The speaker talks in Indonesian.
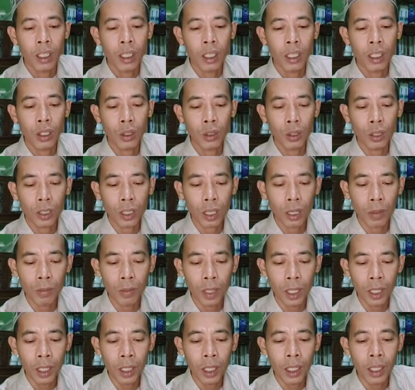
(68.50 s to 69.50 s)
Idrus
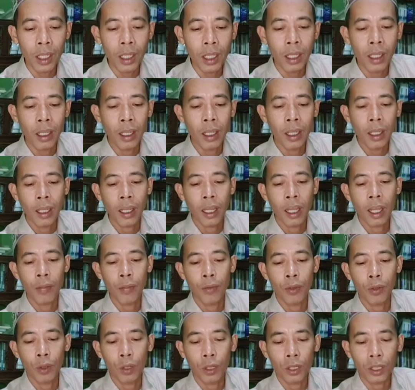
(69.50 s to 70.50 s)
Ramli,
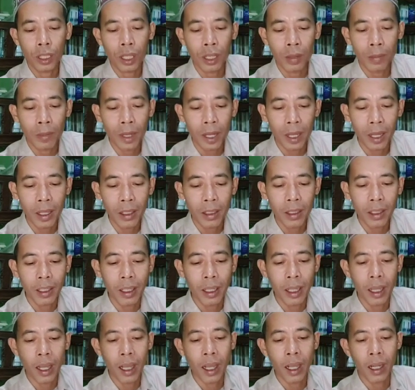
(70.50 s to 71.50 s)
Abdul
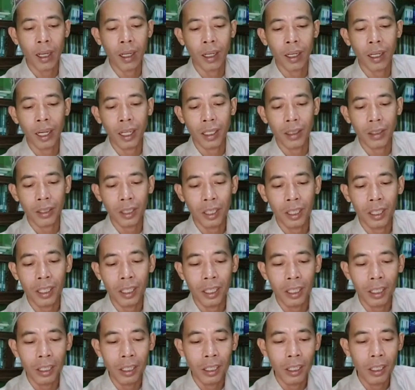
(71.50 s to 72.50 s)
Samad,
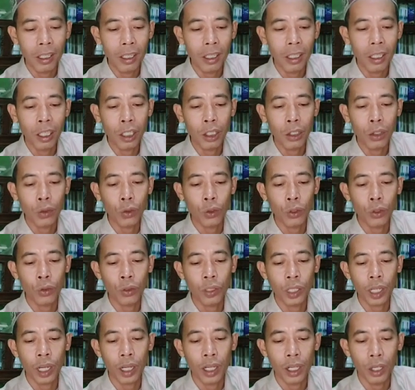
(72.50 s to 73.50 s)
Ar-Rasi itu
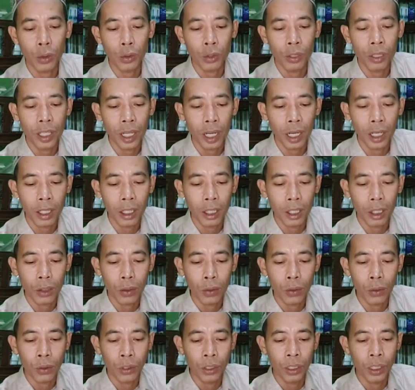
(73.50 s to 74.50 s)
sudah diundang
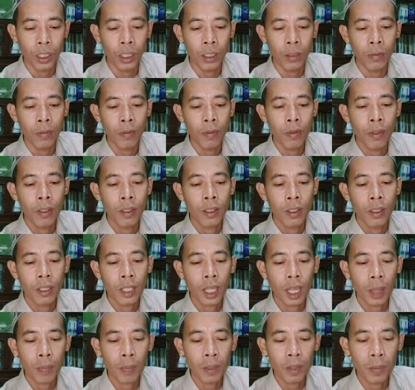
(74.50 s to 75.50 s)
diskusi,
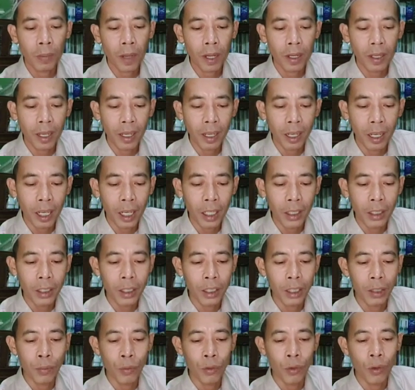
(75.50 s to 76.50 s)
tapi pada
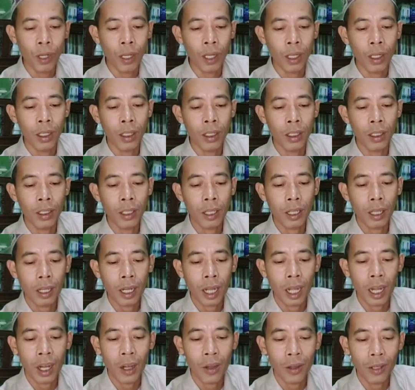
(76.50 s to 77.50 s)
ngeles semua.
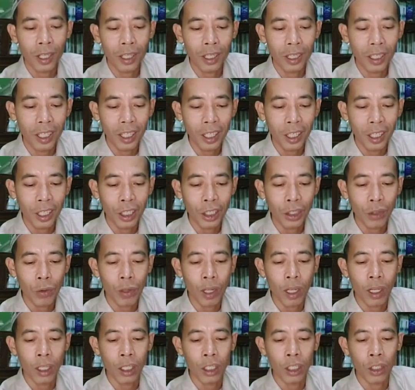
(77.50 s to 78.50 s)
Kalau ini
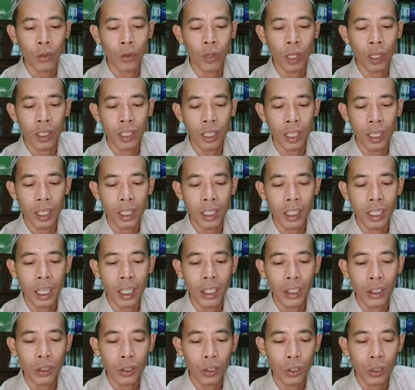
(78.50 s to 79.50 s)
kecoa-kecoanya
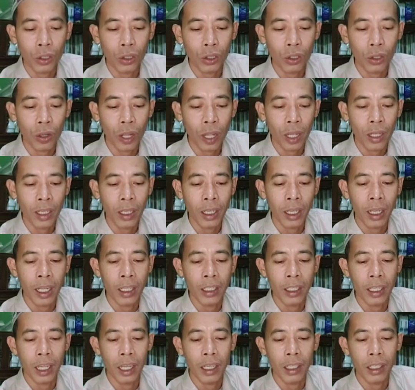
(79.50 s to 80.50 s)
yang sok-sokan
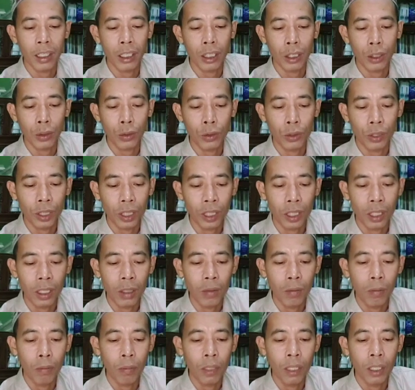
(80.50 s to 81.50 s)
ngajak
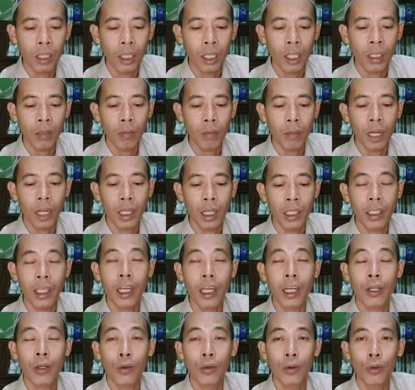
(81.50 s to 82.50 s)
diskusi, mending
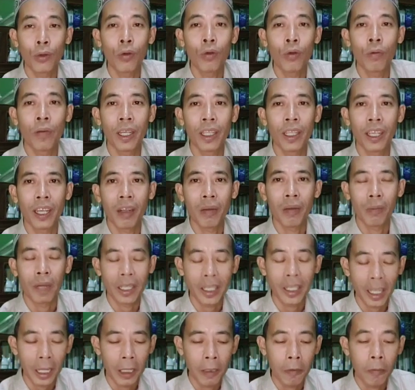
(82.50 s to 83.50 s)
belajar dulu
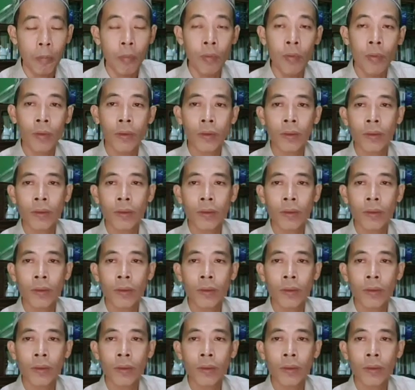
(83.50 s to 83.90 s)
banyak-banyak